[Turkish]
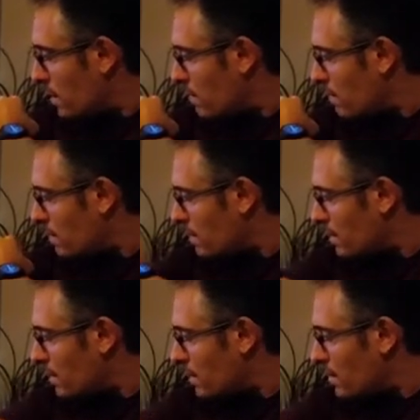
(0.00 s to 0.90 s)
lav
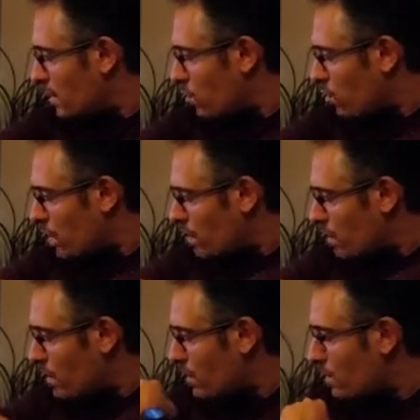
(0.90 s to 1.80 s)
kırığıyla dekor
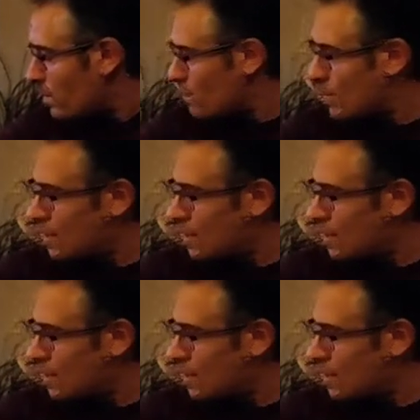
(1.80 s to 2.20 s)
yapmaya çalıştım.